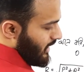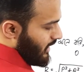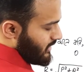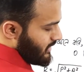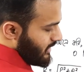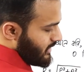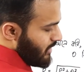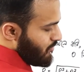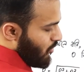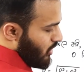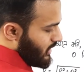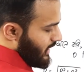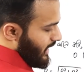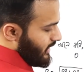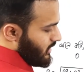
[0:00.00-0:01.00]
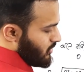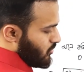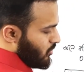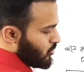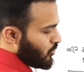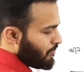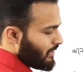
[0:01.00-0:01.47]
আসতেছে ফর্টি এইট
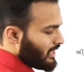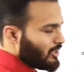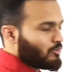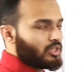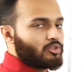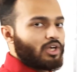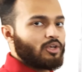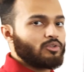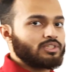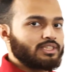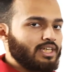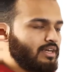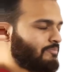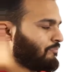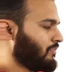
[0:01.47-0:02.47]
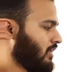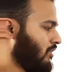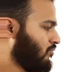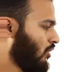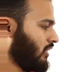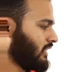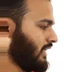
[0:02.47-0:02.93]
সো টু পি কিউ ইকুয়াল হচ্ছে
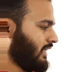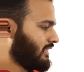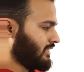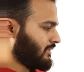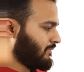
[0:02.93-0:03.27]
ফর্টি এইট